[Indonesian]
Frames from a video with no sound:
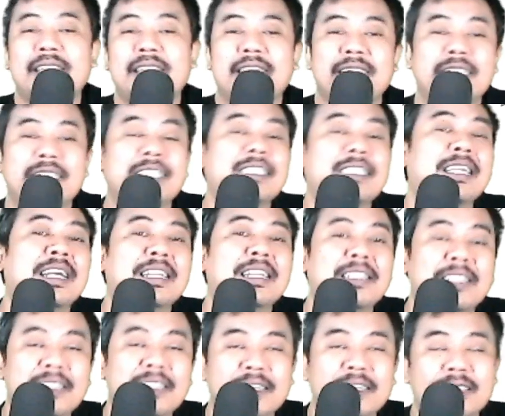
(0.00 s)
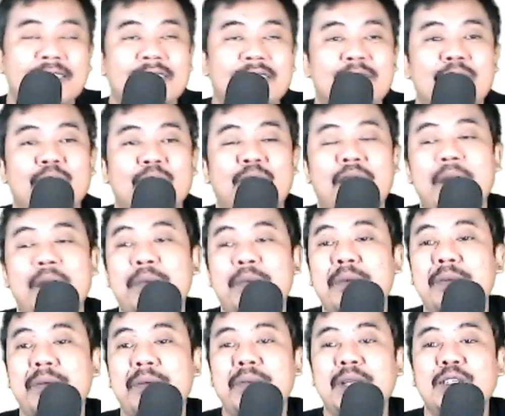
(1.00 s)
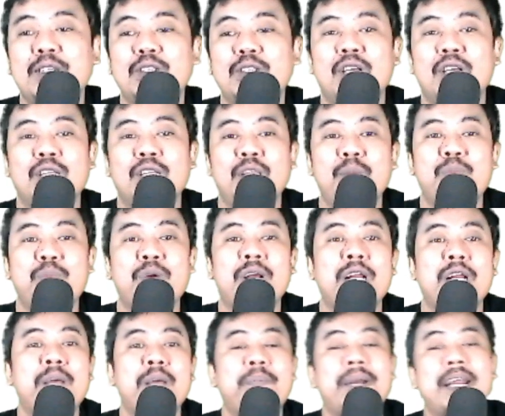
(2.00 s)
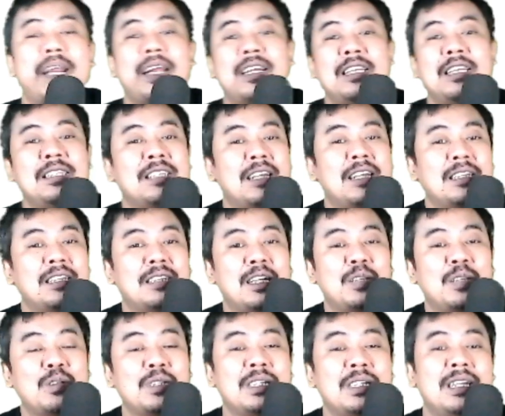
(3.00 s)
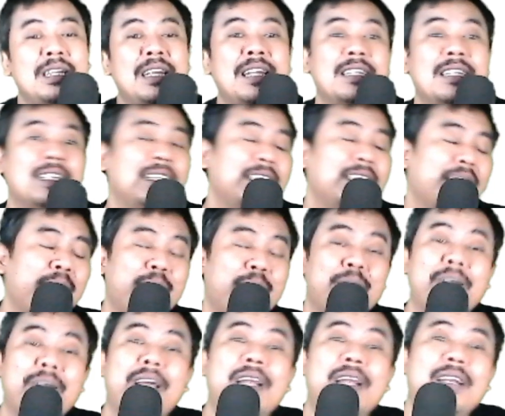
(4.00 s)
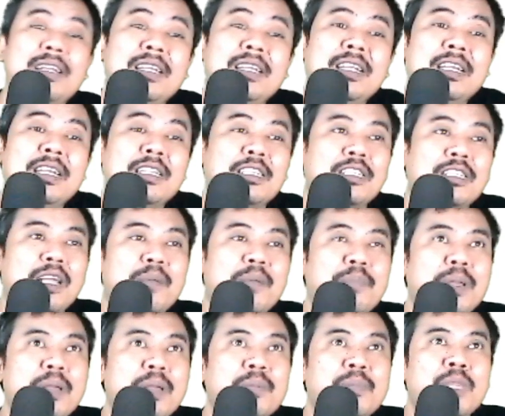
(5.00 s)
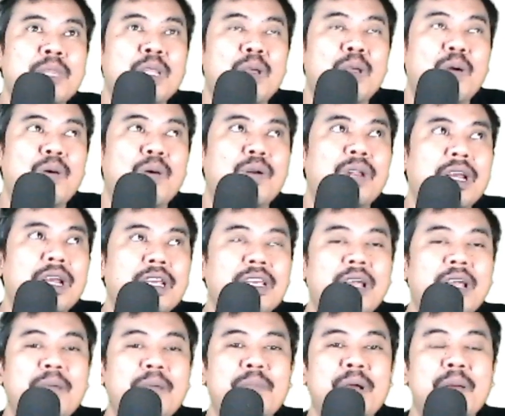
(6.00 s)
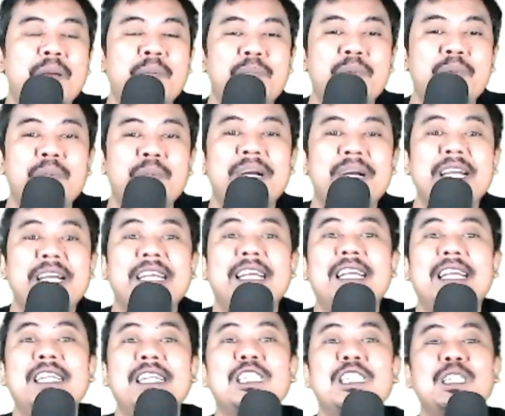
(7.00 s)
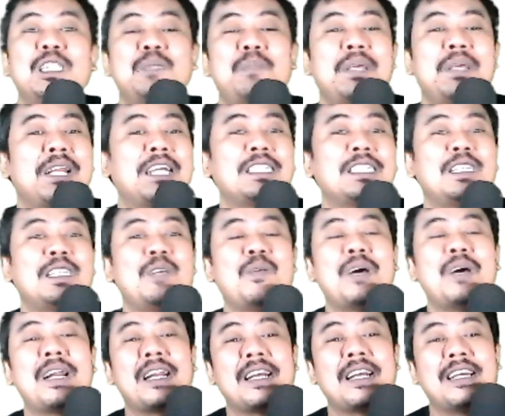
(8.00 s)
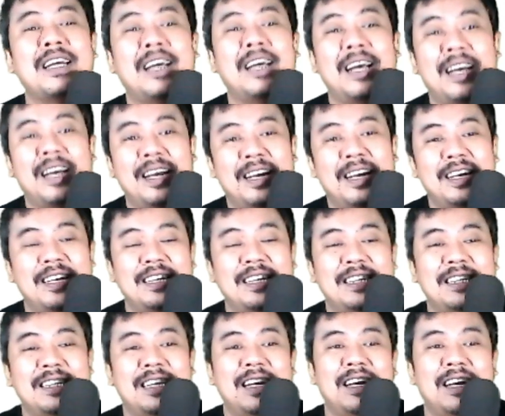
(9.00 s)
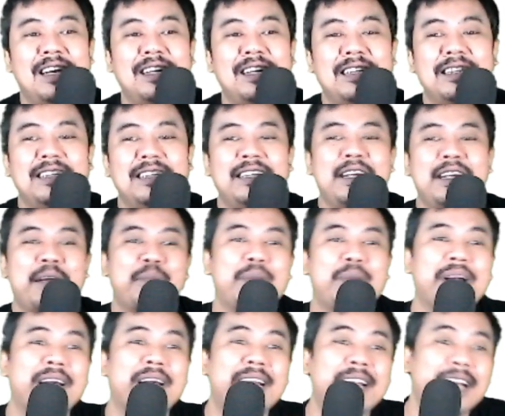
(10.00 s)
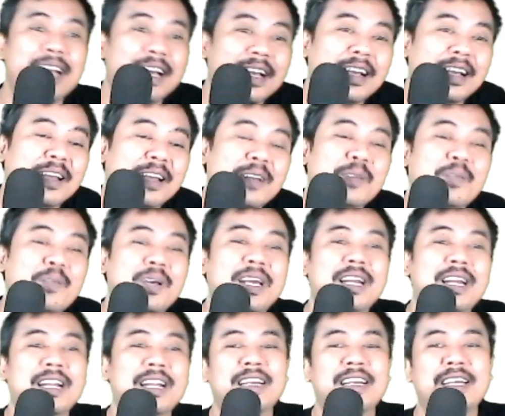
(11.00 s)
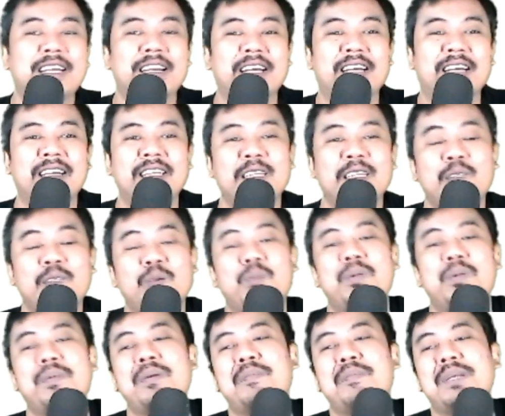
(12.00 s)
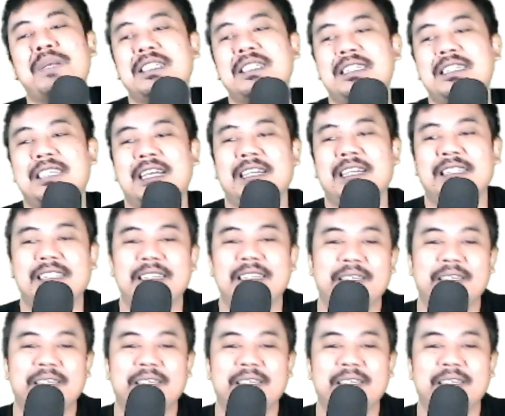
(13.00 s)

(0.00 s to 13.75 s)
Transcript: sejati. Seorang pemimpin sejati bukan kepala desanya itu sendiri saja, bukan. Tetapi orang yang mampu menginspirasi warga. Ya menggerakkan warga. Itu pemimpin sejati.